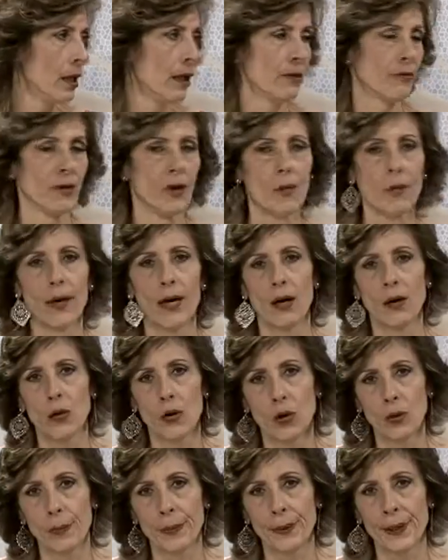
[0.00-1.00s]
levar uma
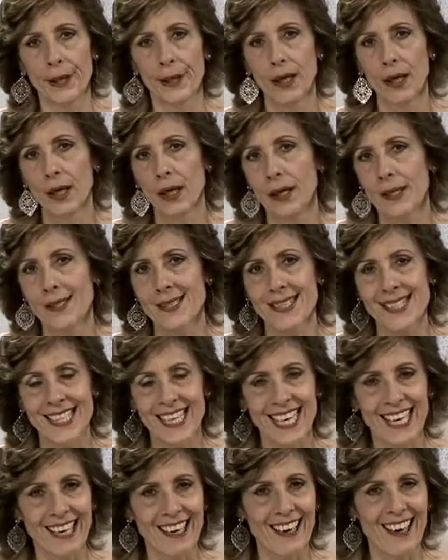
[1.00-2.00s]
roupa
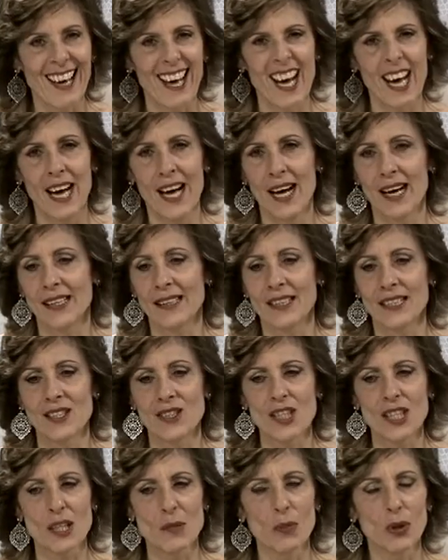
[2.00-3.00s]
estragada,
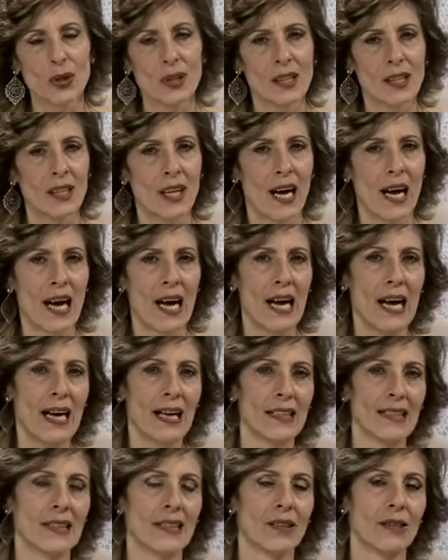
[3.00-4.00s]

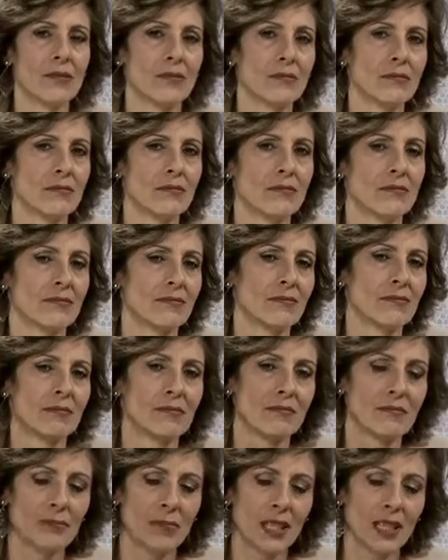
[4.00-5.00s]
desbotada, um
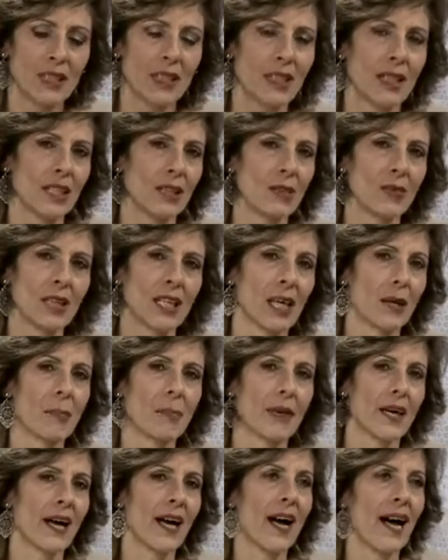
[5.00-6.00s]
brinquedo
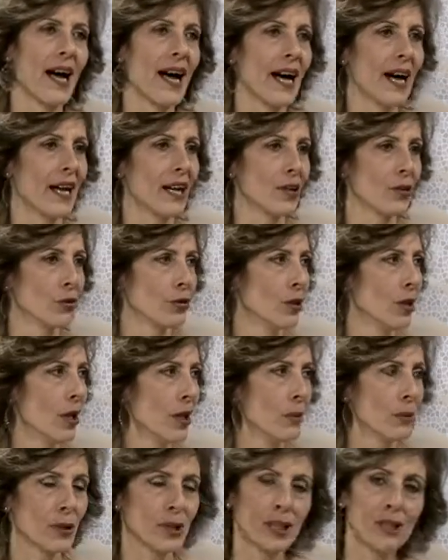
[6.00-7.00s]
quebrado,
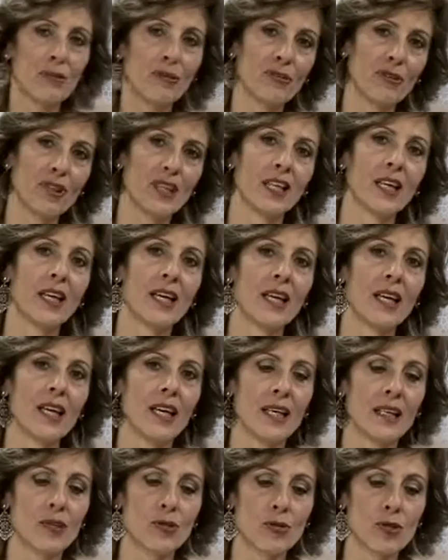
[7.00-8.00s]
porque enfim,
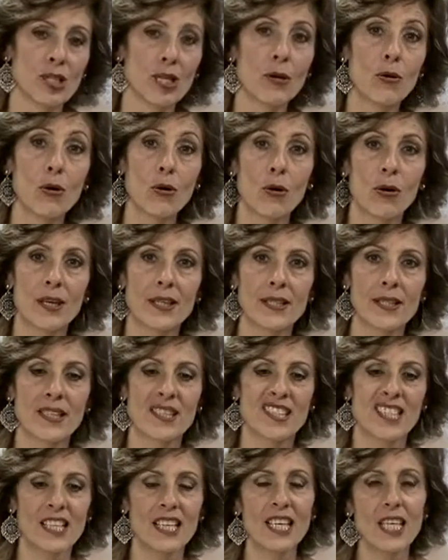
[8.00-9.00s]
é, não são
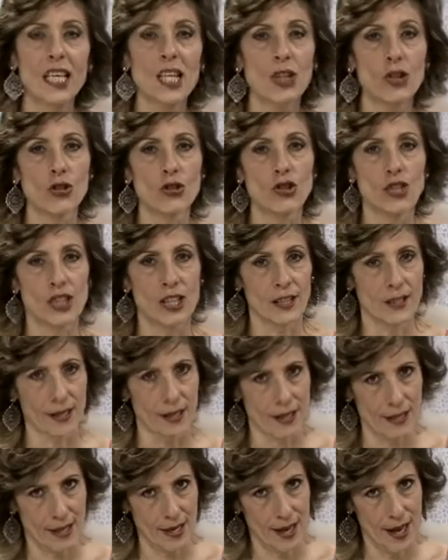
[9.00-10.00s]
coisas
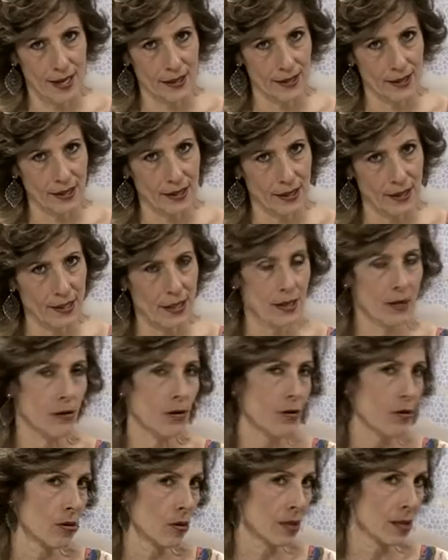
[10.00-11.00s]
inutilizadas,
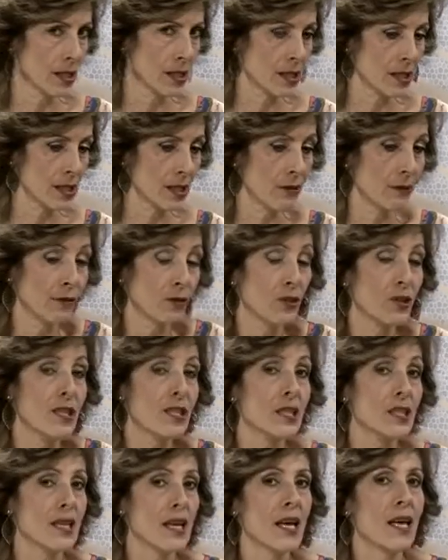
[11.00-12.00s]
são coisas que
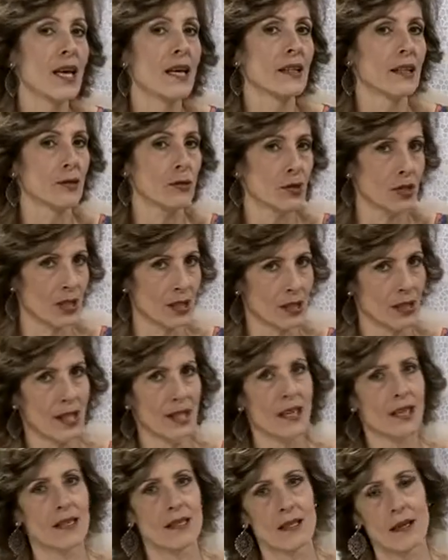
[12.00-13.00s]
você não se
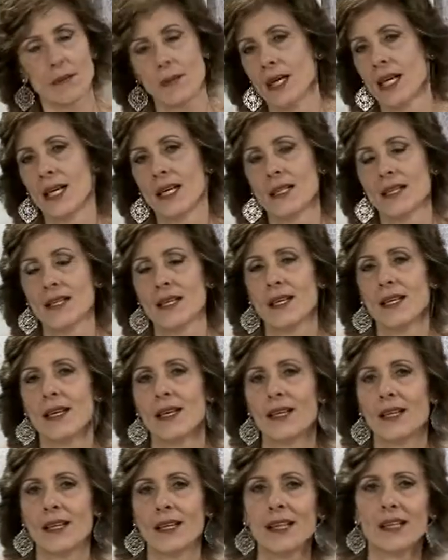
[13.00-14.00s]
interessa mais
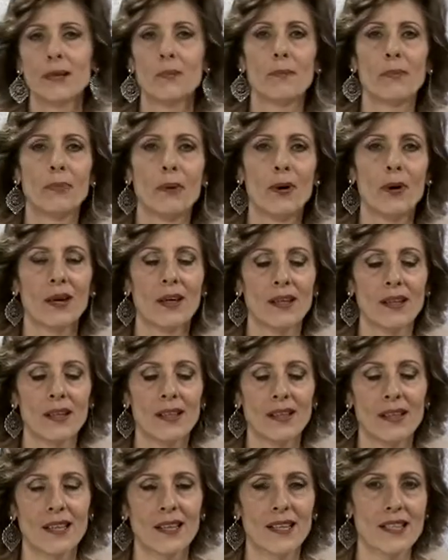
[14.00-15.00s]
e que
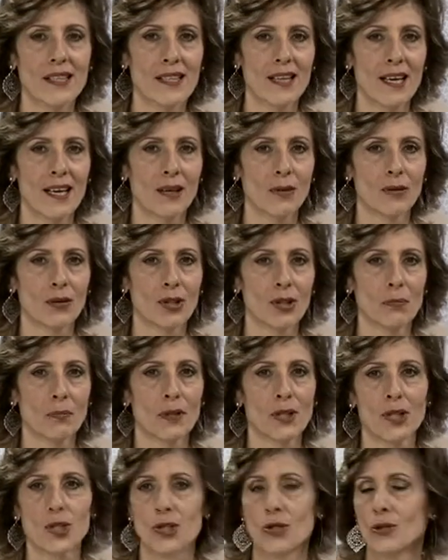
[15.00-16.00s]
podem interessar a outra
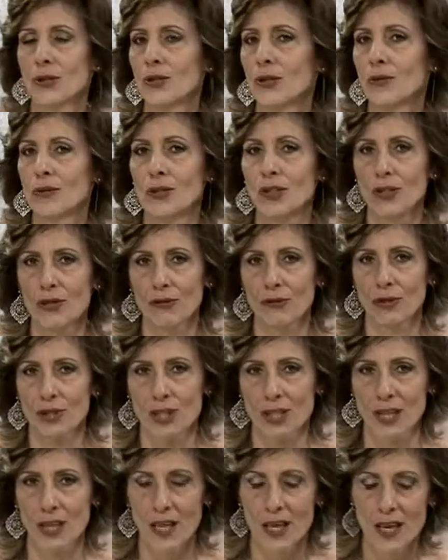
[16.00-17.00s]
pessoa e com isso
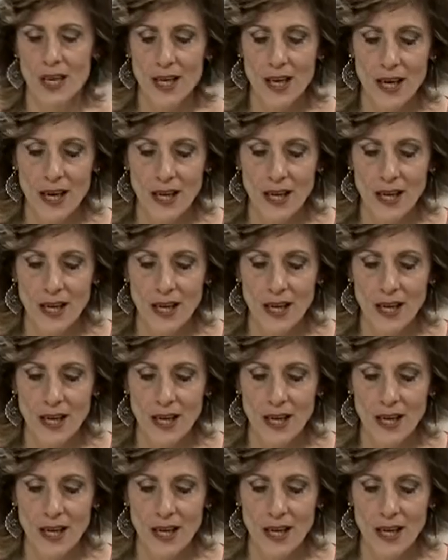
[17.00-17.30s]
você